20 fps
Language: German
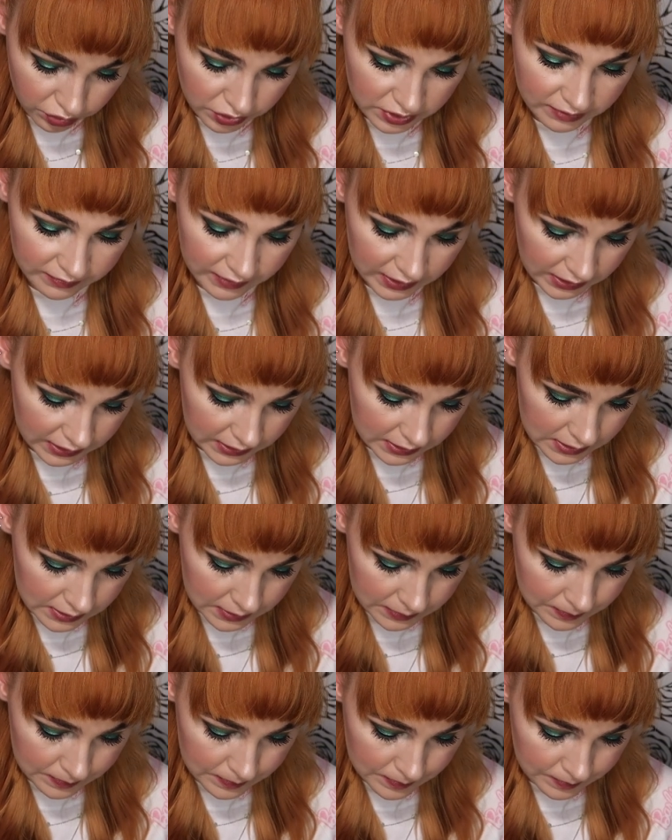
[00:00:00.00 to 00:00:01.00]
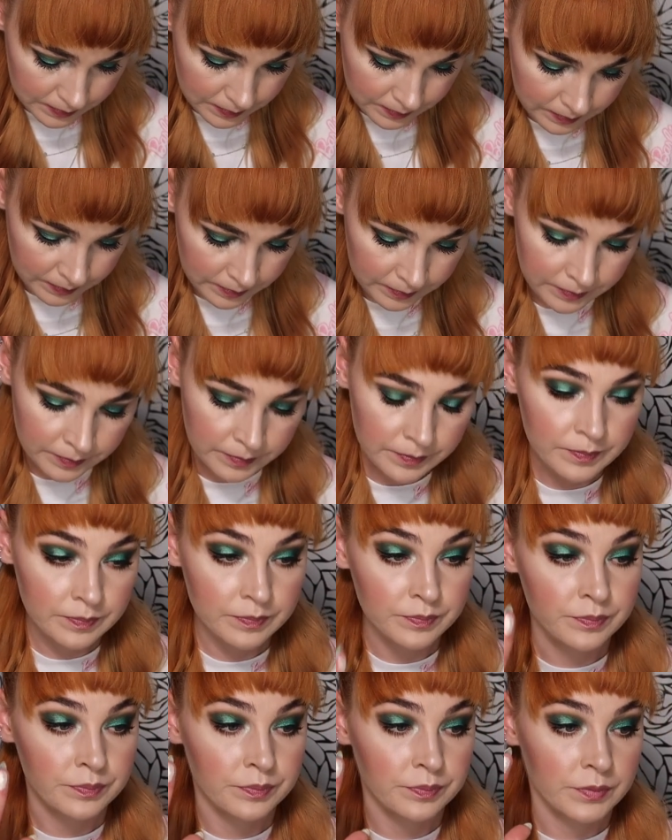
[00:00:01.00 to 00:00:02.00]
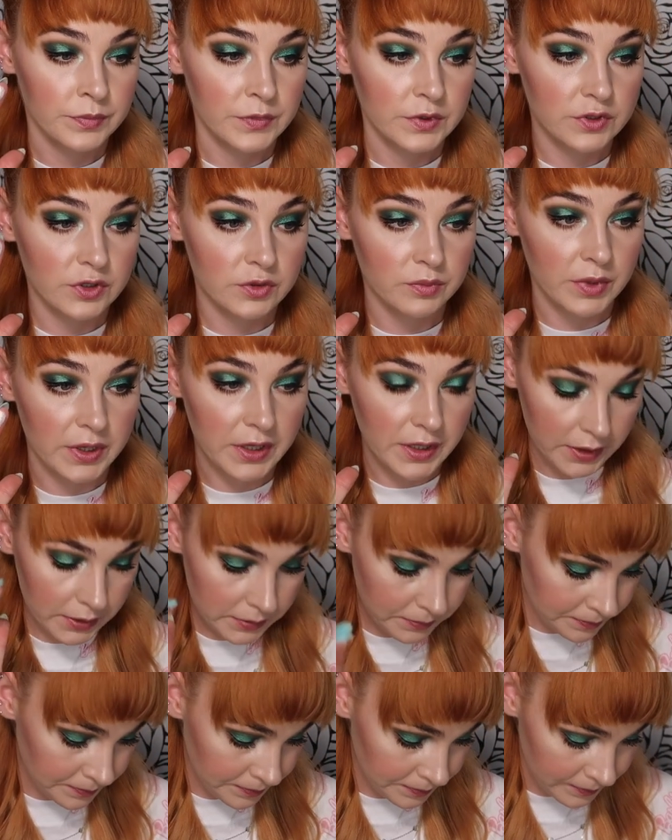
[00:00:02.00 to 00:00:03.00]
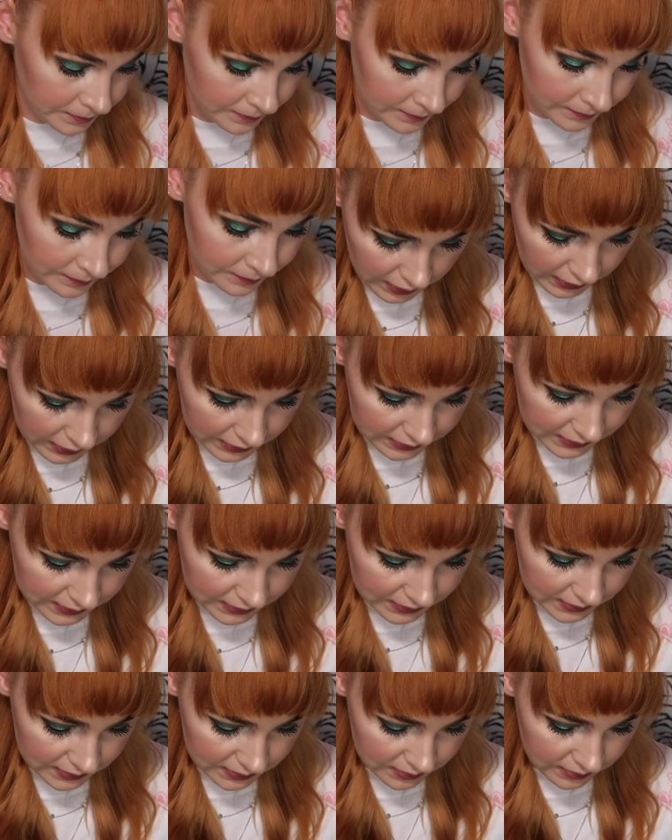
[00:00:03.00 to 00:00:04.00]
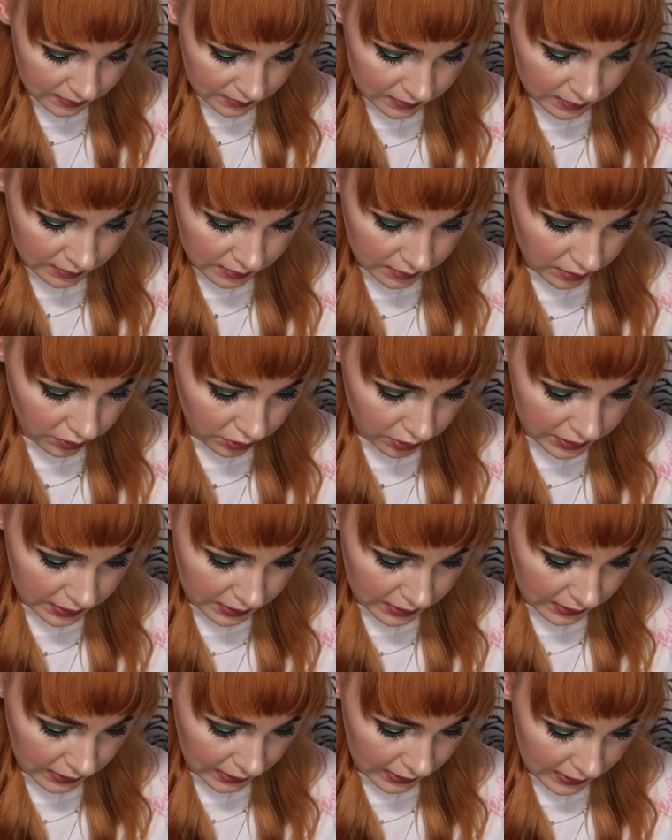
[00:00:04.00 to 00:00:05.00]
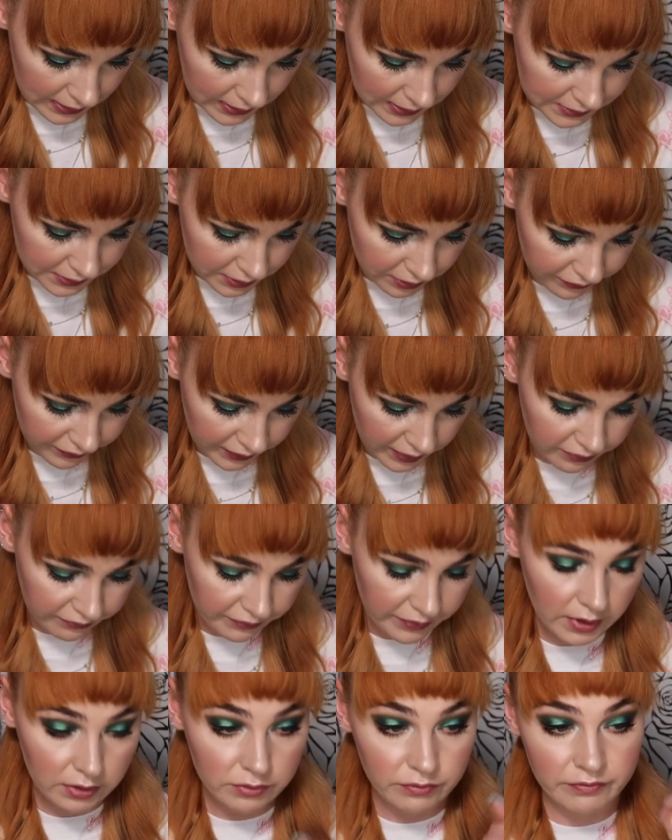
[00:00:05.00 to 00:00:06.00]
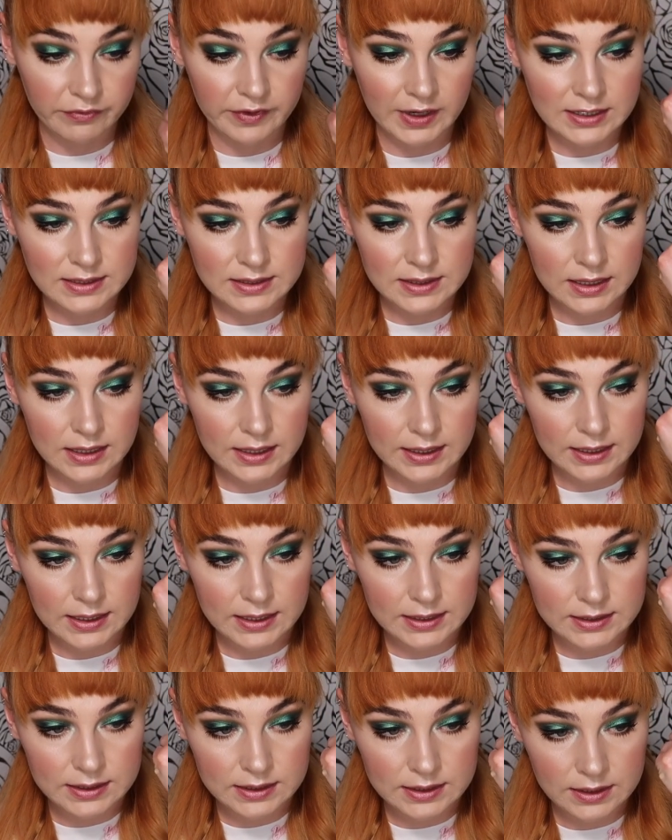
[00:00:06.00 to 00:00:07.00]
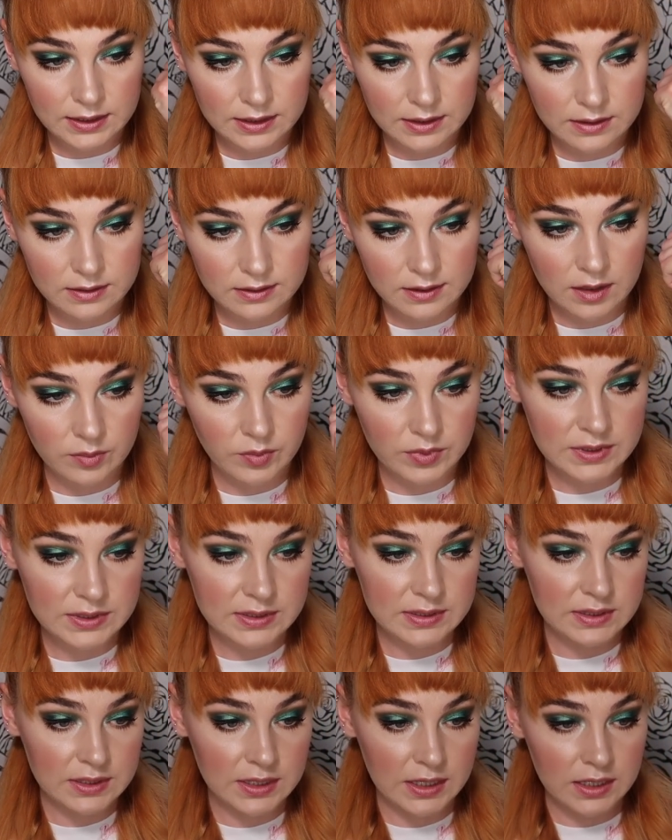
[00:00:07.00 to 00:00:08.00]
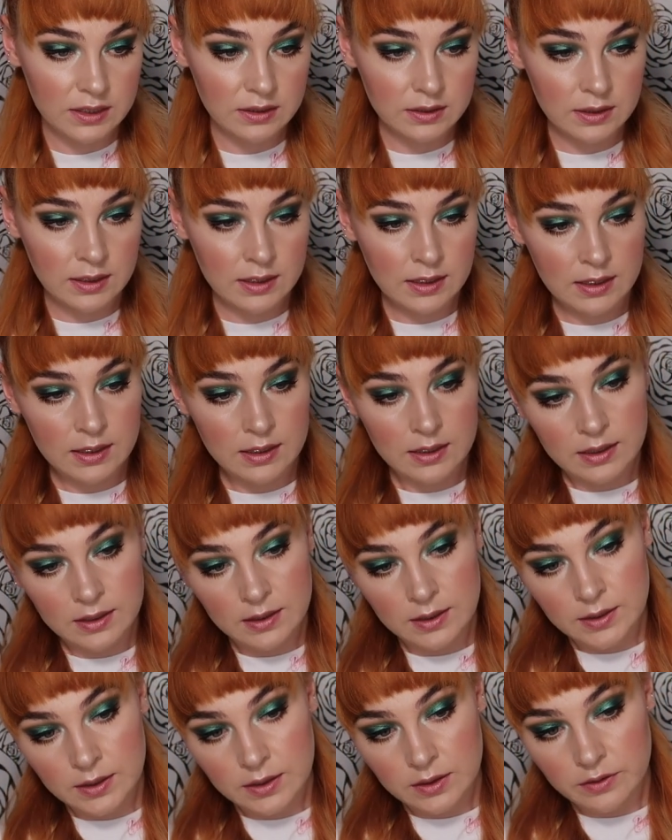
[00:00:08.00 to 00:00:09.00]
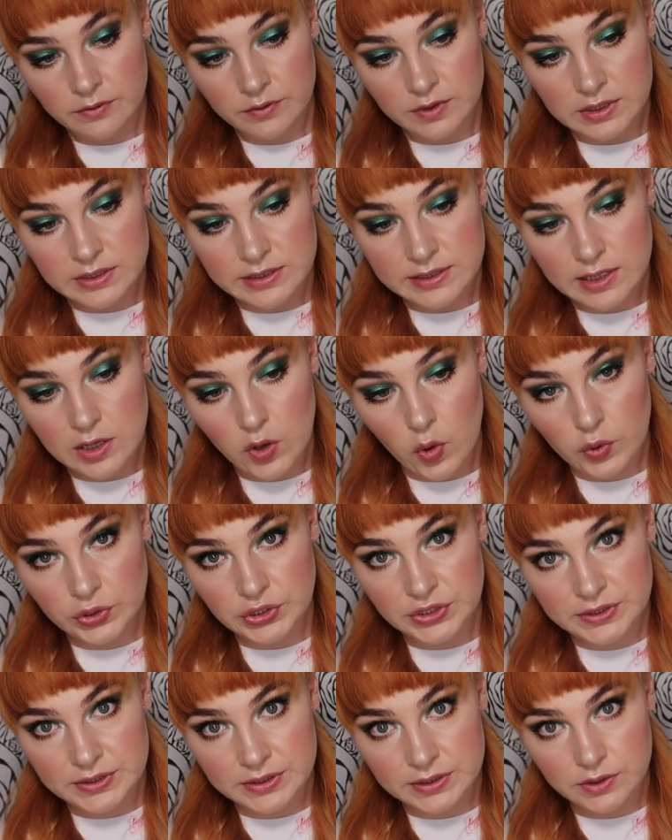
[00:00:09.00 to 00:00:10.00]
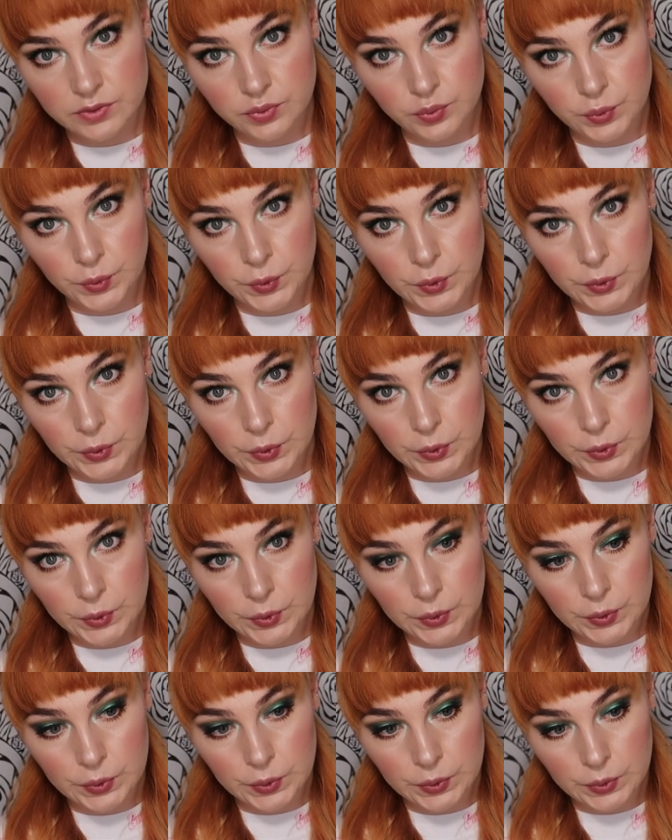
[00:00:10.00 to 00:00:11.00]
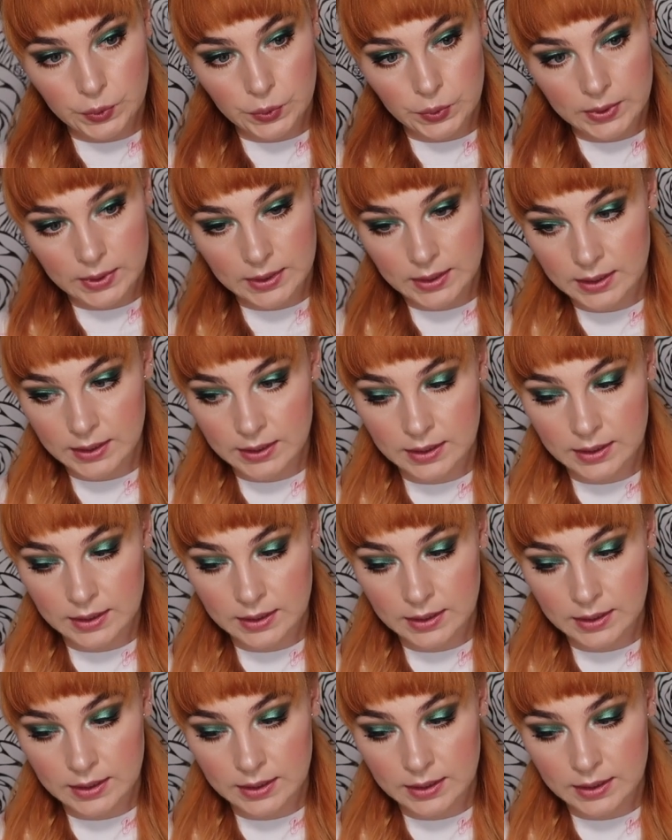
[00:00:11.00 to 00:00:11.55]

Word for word: butterweich. Schaut mal her. Okay, das ist ein goldener Highlighter auf jeden Fall, ein weißer Highlighter. Hier kann man es sehen, wie das leuchtet. Uhuhu.